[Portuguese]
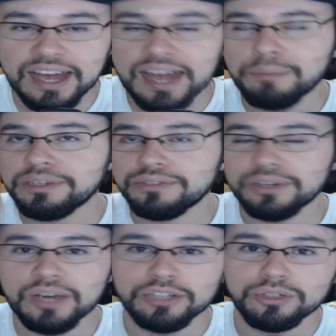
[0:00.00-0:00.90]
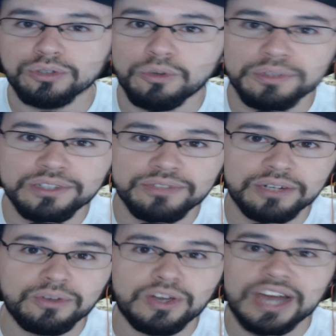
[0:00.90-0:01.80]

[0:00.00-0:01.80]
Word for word: Ah, podia virar um cachorro, podia virar um